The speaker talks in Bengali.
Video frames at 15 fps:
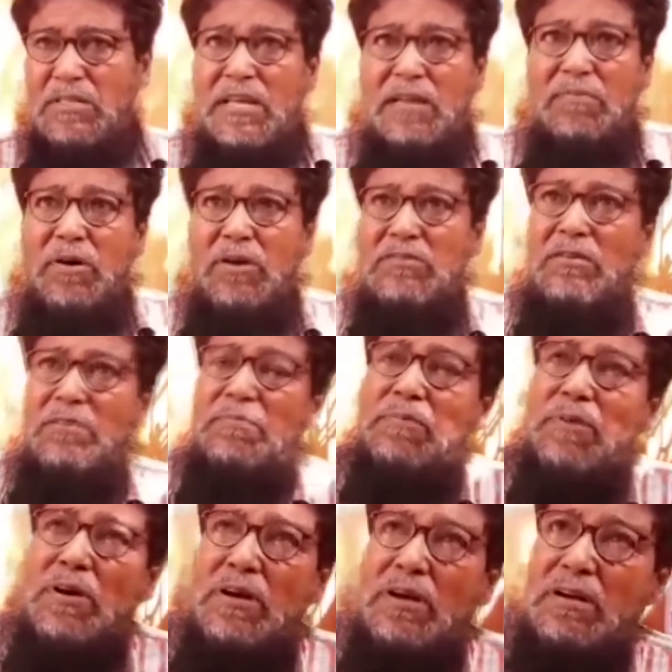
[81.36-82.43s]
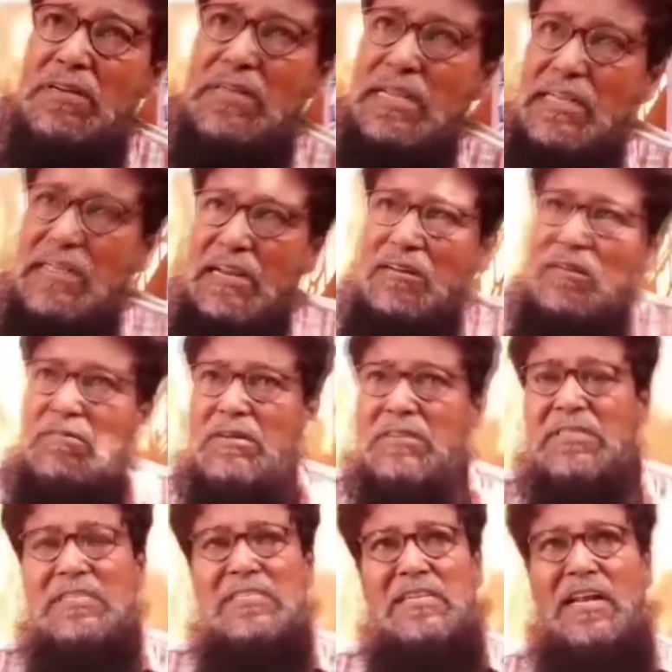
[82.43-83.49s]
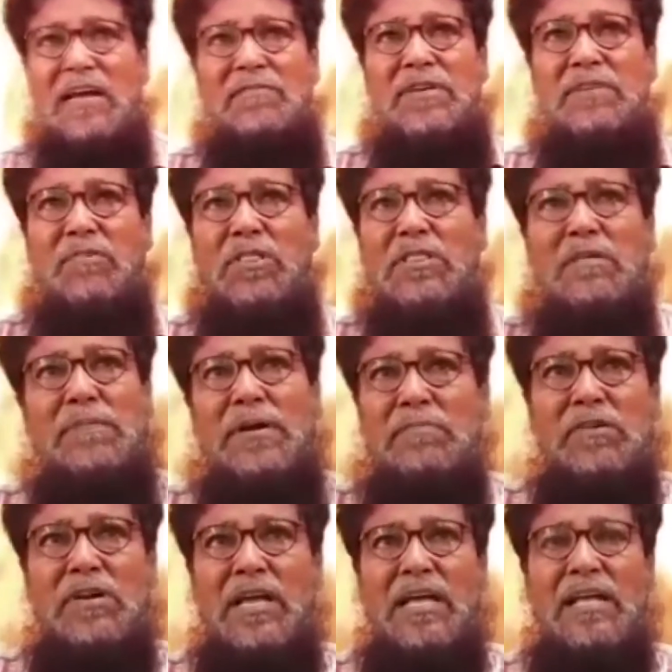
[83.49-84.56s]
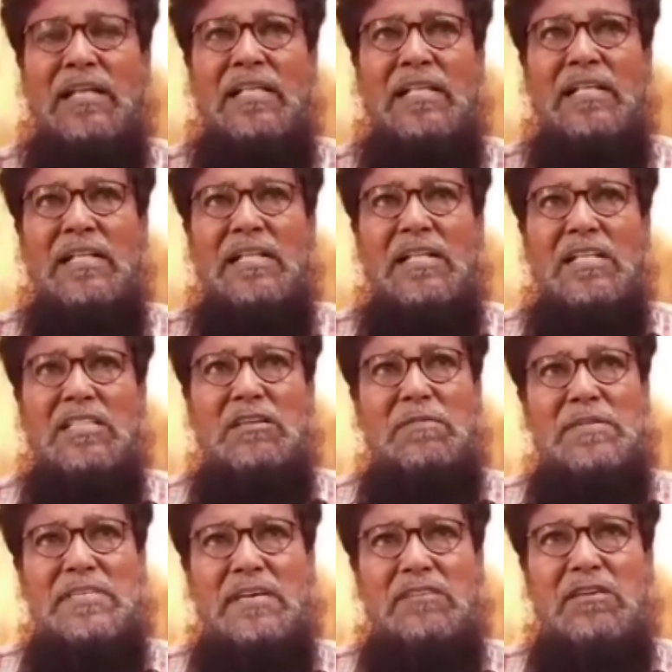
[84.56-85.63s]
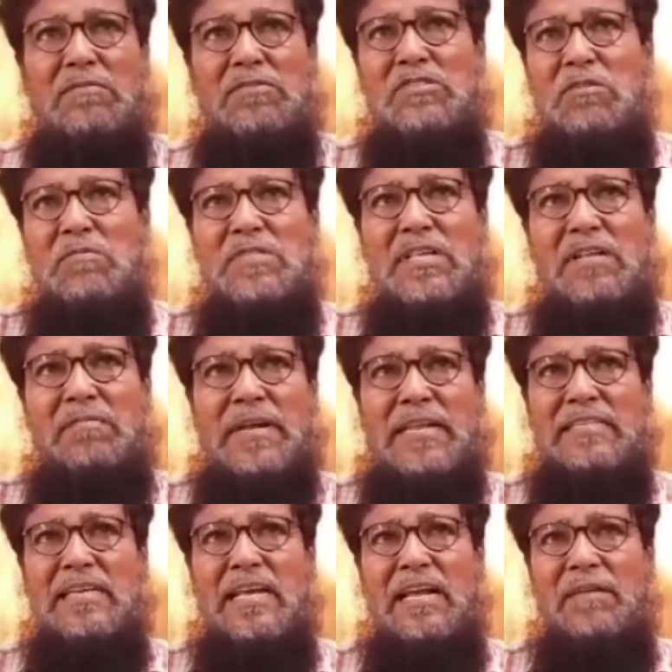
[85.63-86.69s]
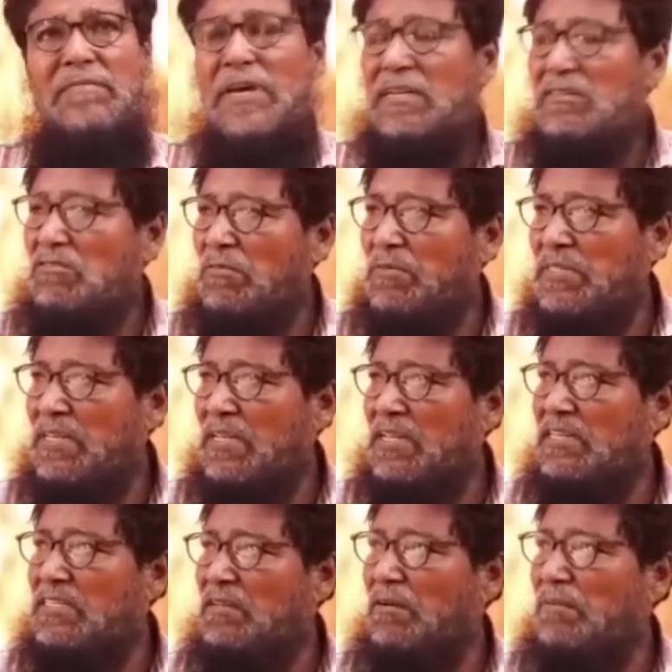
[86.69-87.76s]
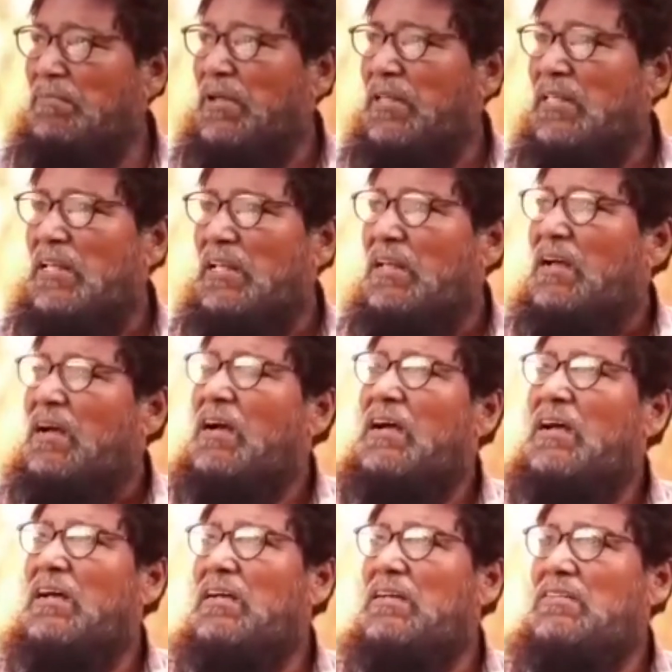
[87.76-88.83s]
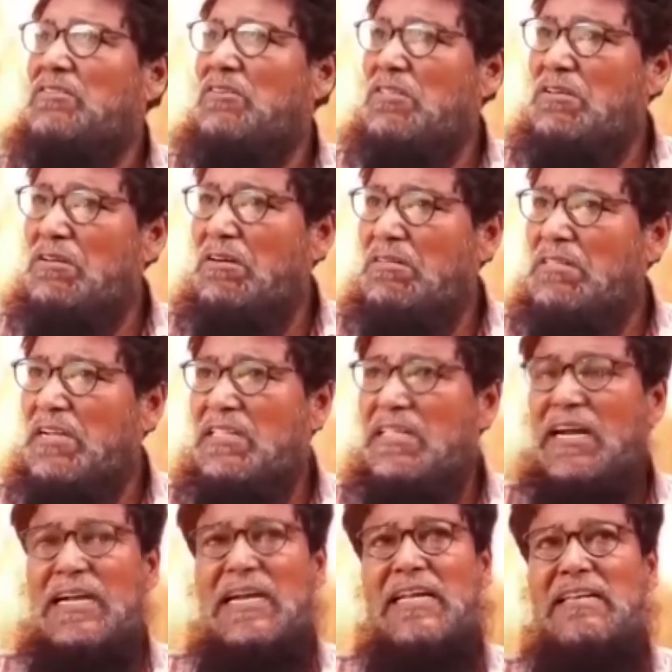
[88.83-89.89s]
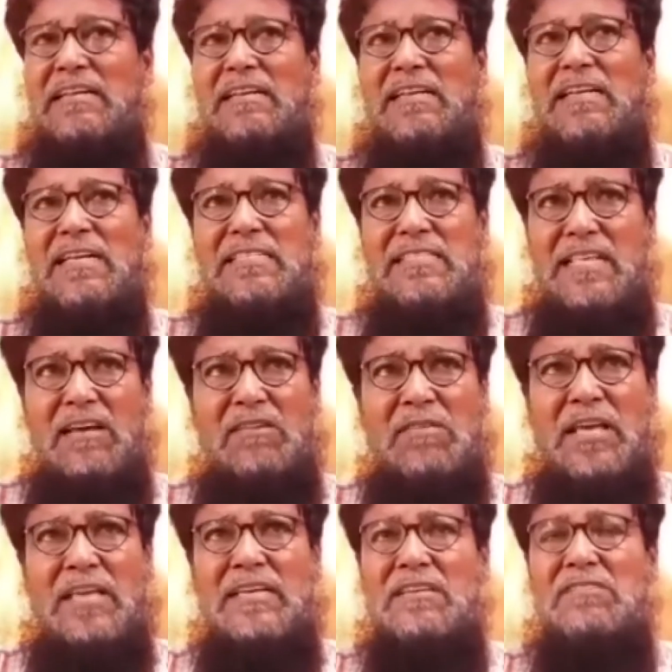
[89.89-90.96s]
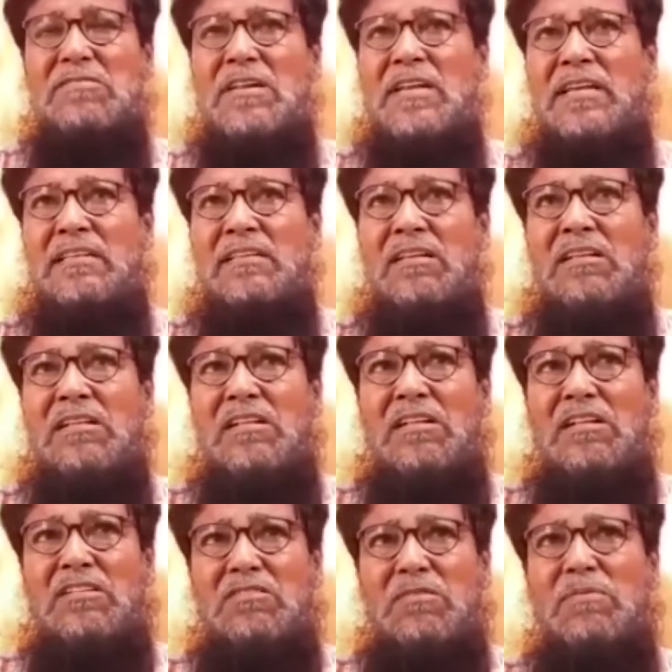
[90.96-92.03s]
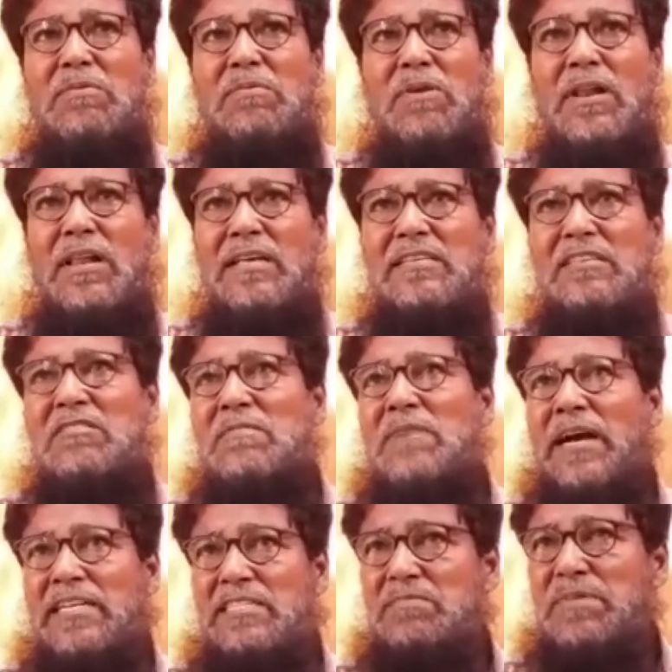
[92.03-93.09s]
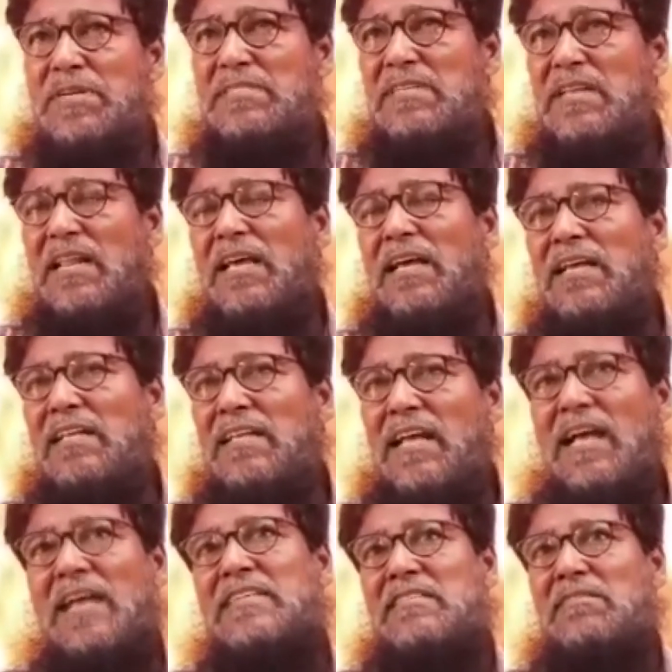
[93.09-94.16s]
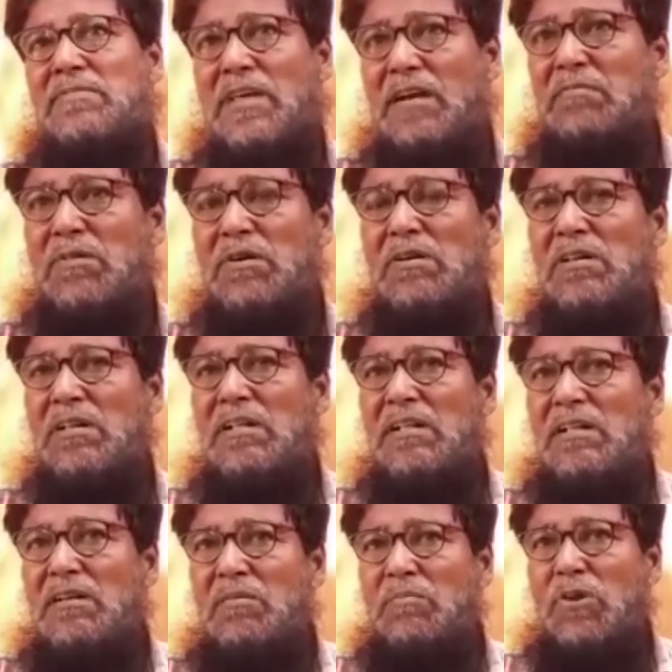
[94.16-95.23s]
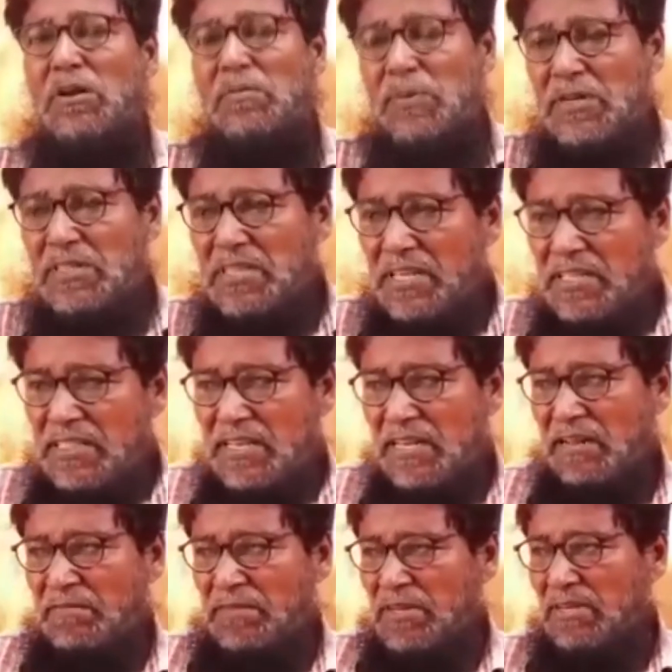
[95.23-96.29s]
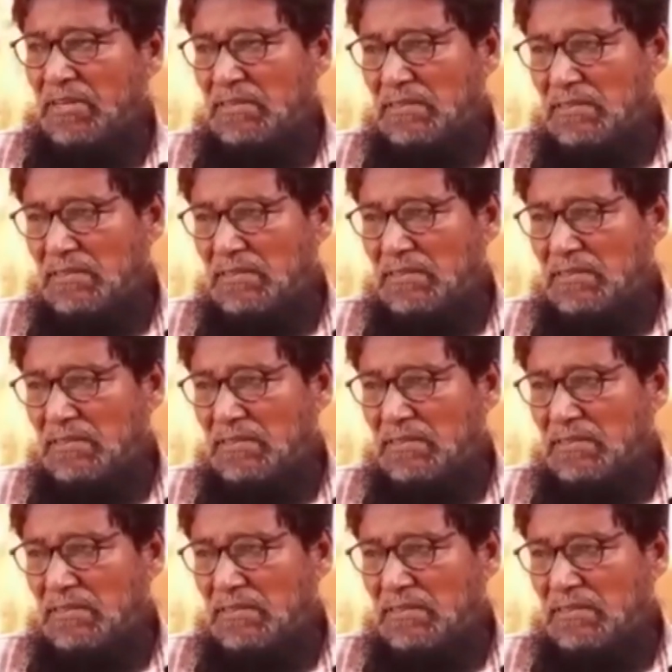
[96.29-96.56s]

ওদের বক্তব্য কে কেন করছে সেটা আমি বলতে পারবো না তবে যেহেতু আমি সমিতির ম্যানেজার আমার সমিতির হিসাব যদিও ওদের দেখার এখতিয়ারও নেই কিছু নেই তো ও বললে যে তুমি হাসপাত ছিলে হ্যাঁ এসব দেখবো পরপর তিন দিন আমি